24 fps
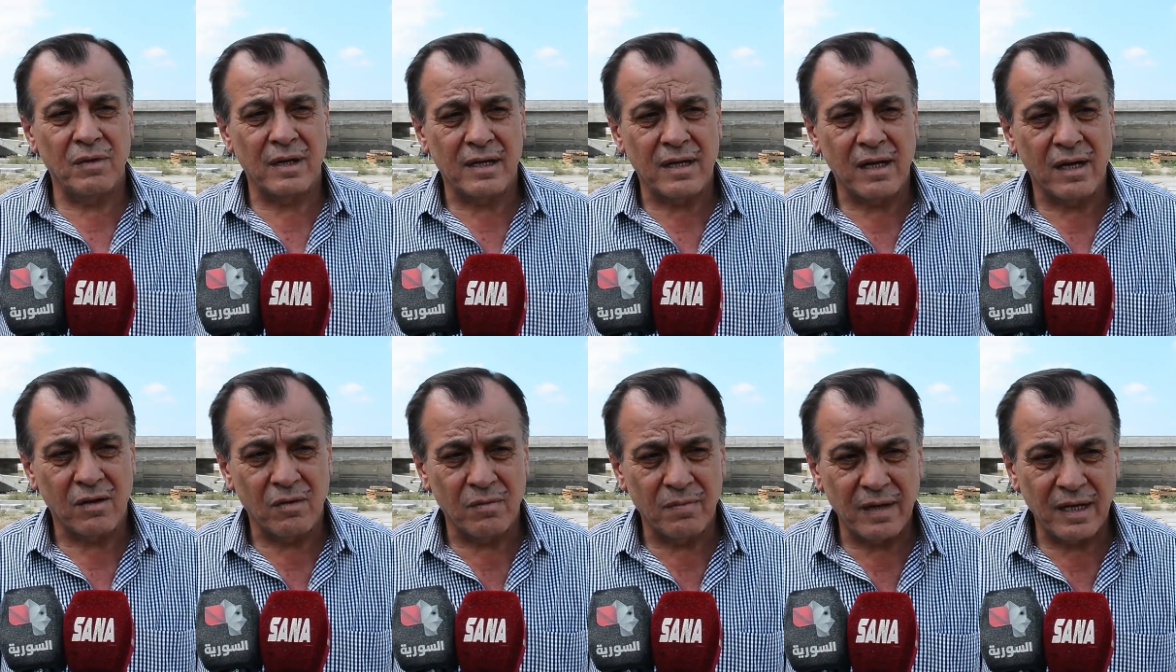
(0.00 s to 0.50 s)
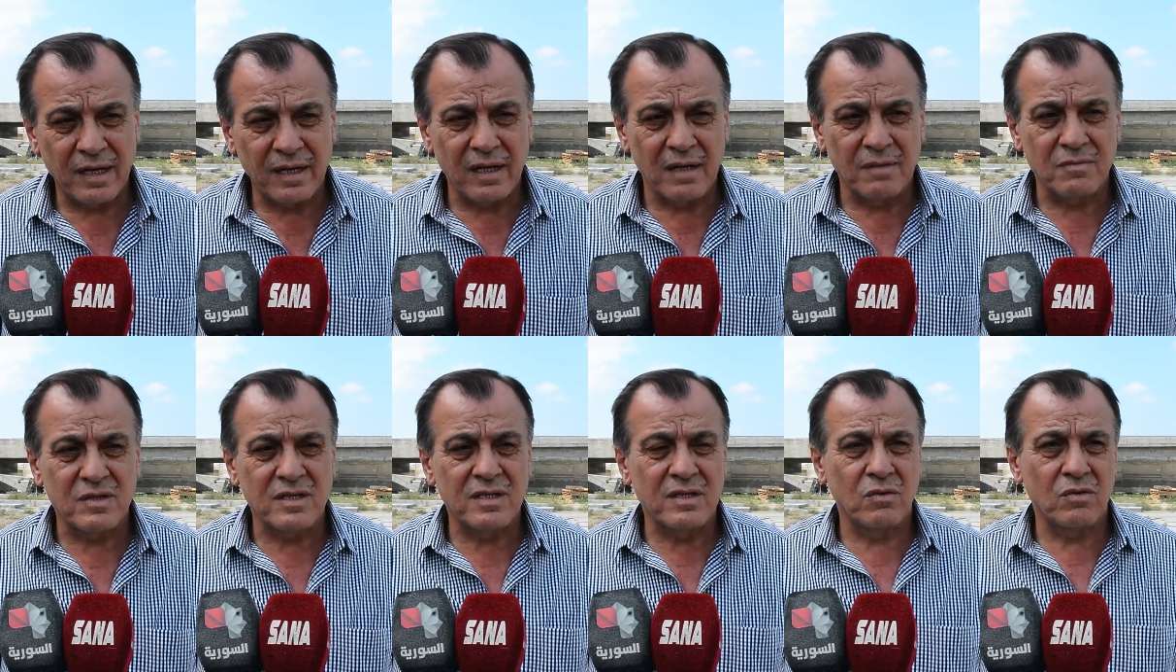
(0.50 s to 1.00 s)
والكهربائية
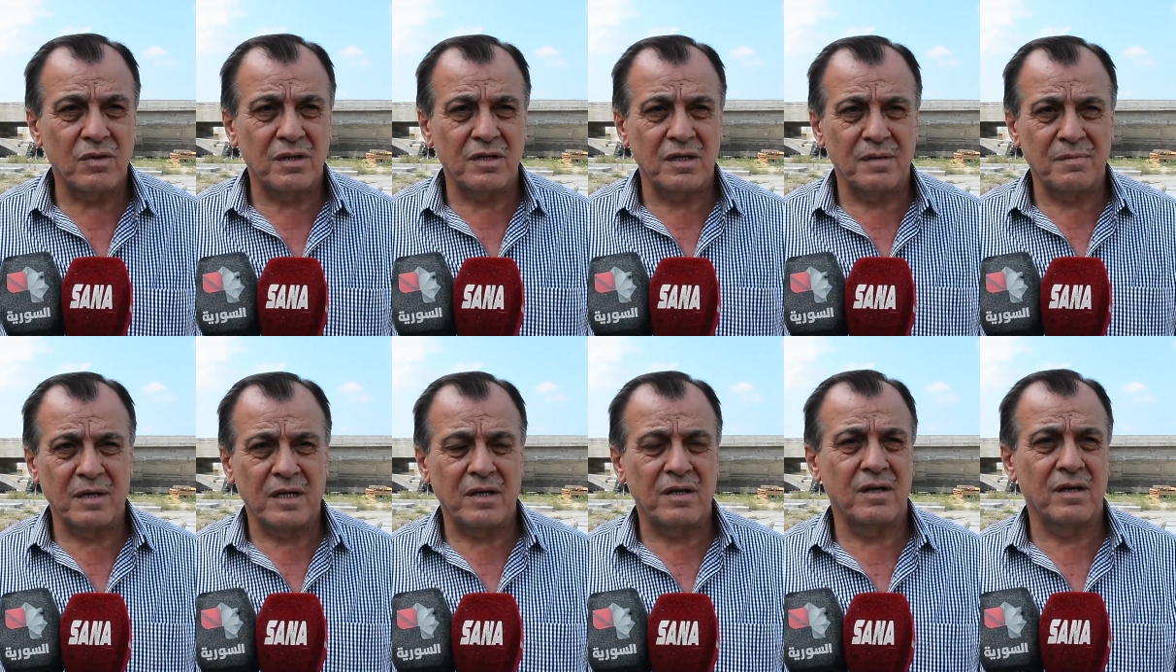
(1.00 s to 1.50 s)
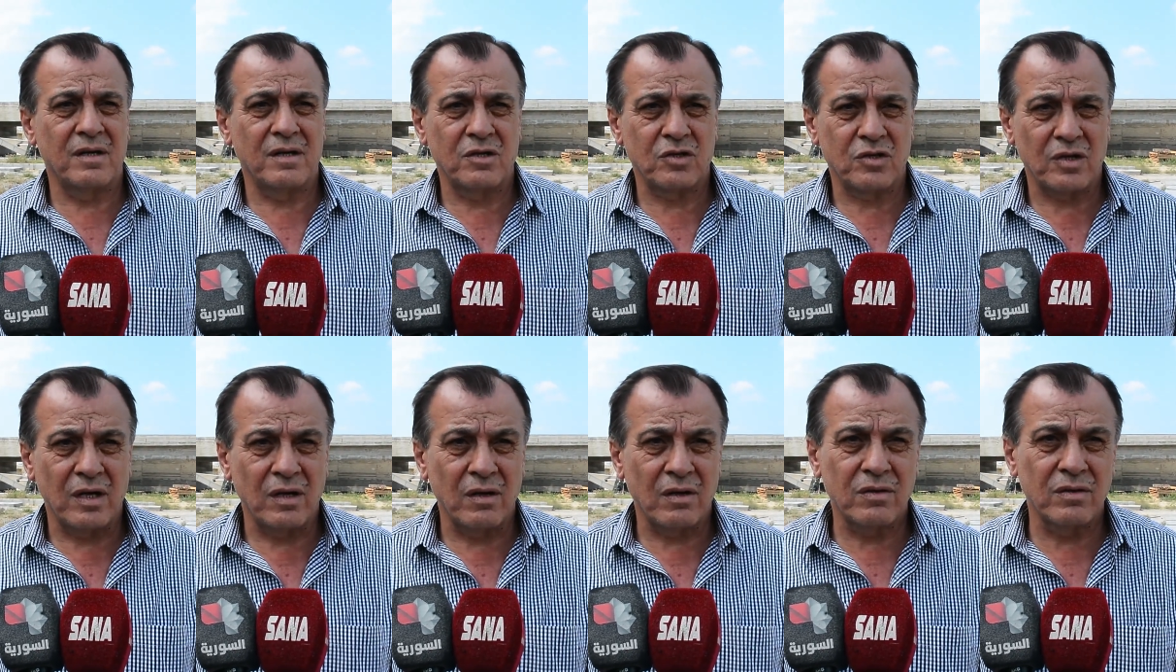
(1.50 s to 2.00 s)
المستوردة من
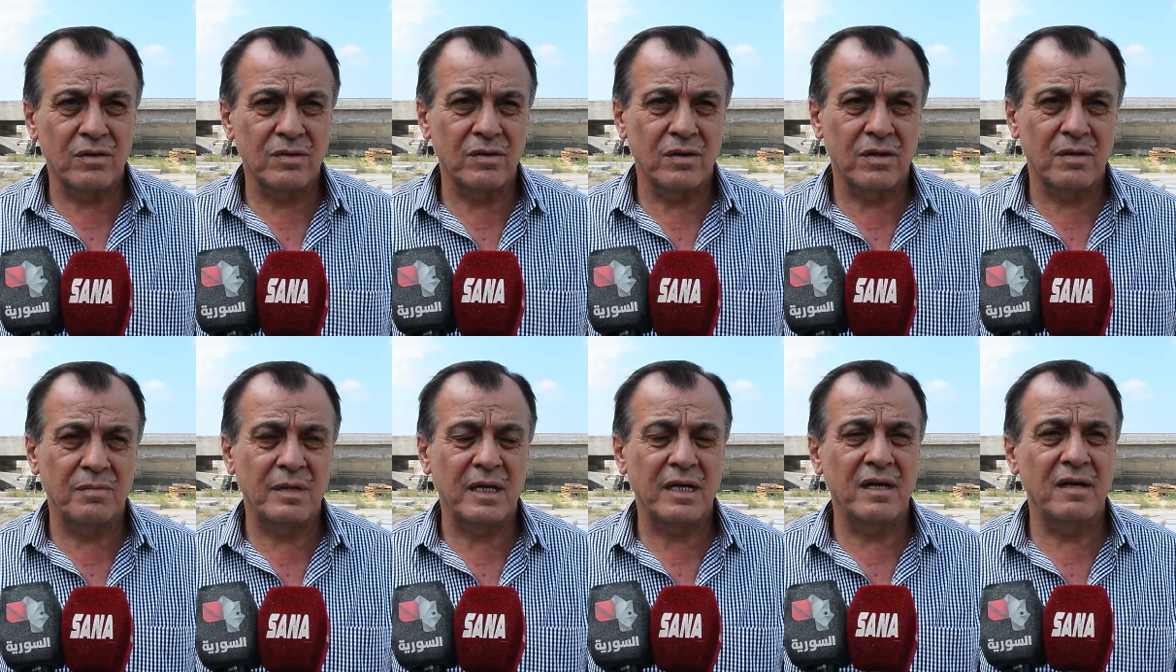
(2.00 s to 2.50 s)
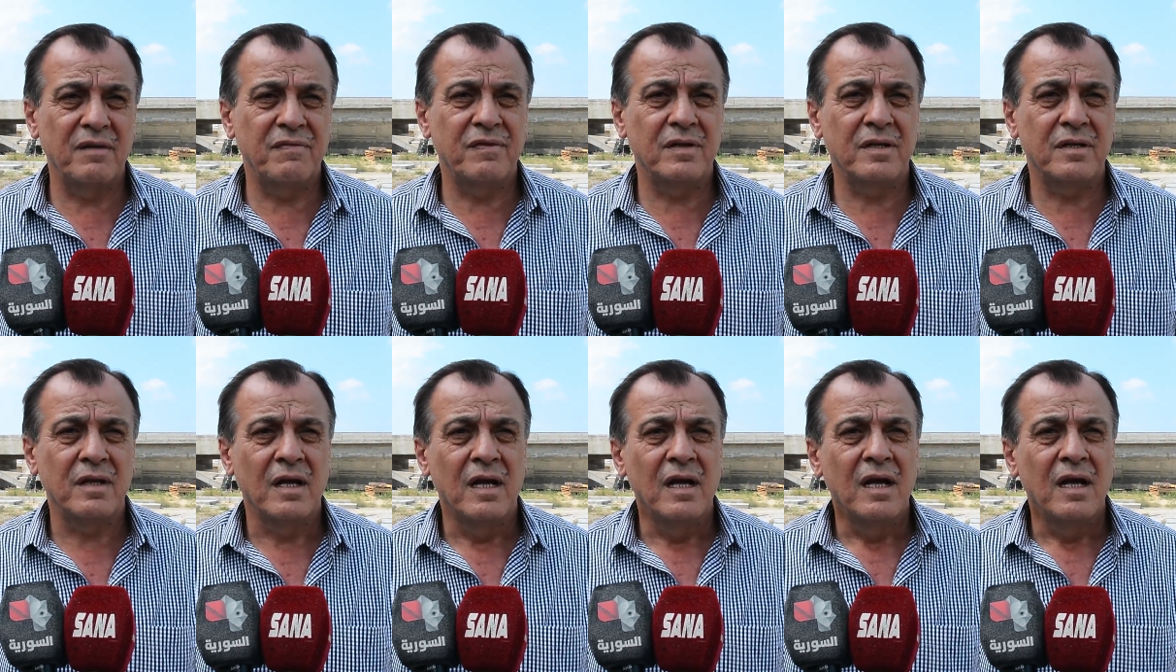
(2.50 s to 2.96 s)
خارج القطر بكلفة